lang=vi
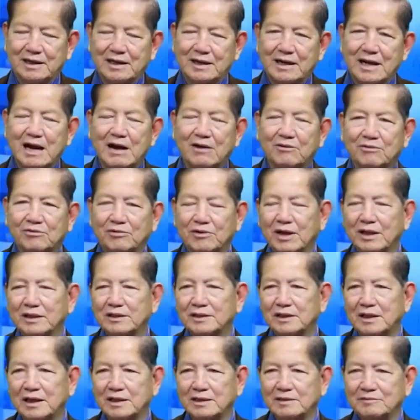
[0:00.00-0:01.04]
downgrade,
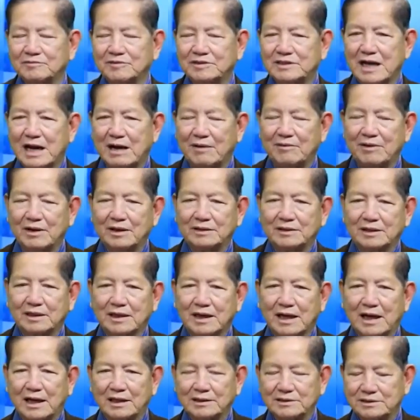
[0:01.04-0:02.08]
tức là giảm hết tất
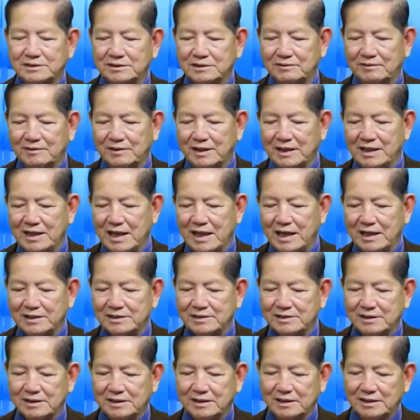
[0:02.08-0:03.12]
cả sự liên hệ
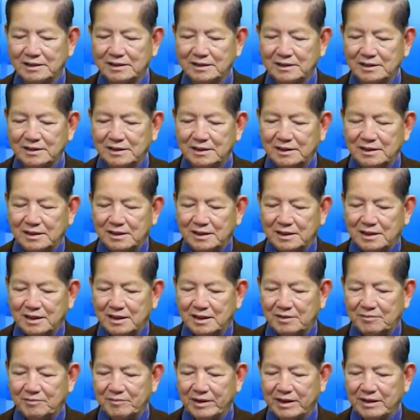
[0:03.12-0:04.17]
giữa
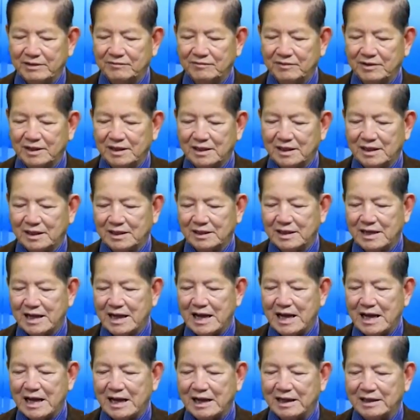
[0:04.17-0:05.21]
Mỹ với lại
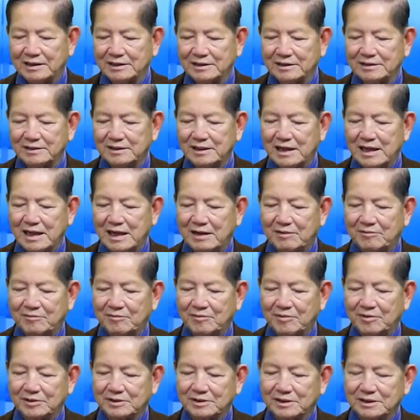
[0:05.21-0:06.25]
Nga, như là
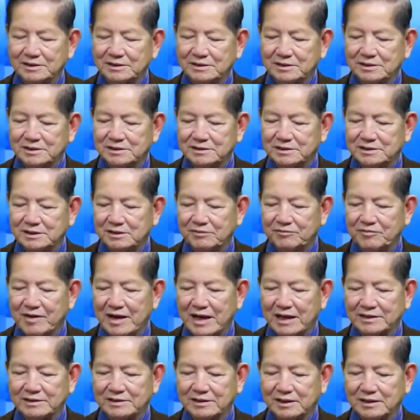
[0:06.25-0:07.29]
một cái sự trừng
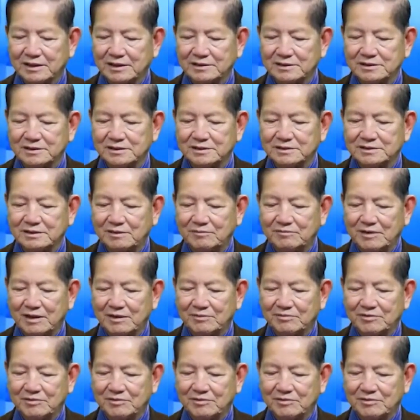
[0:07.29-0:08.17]
phạt cho cái sự xâm